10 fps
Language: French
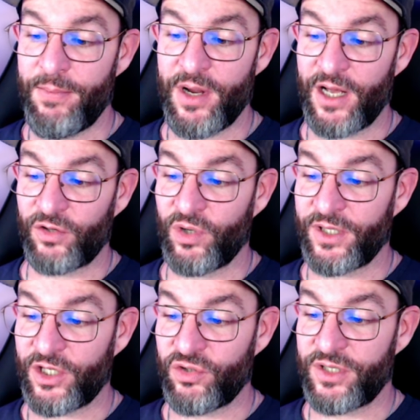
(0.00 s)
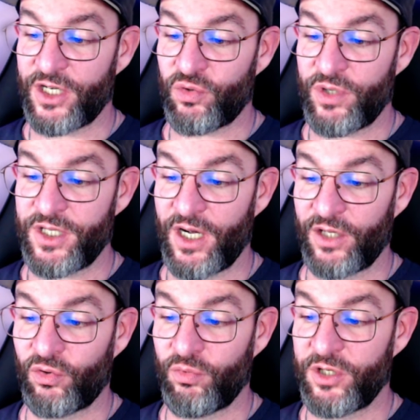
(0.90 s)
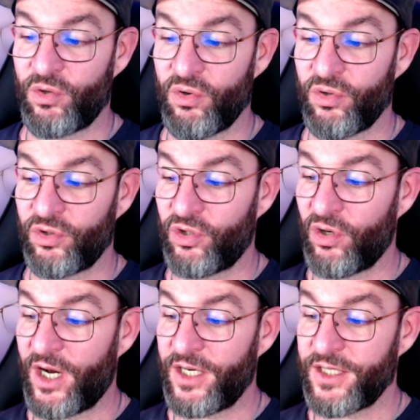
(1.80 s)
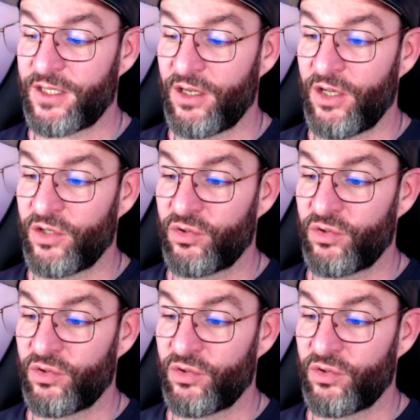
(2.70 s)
Mais là, toi, tu as juste à choisir ton micro dans la liste,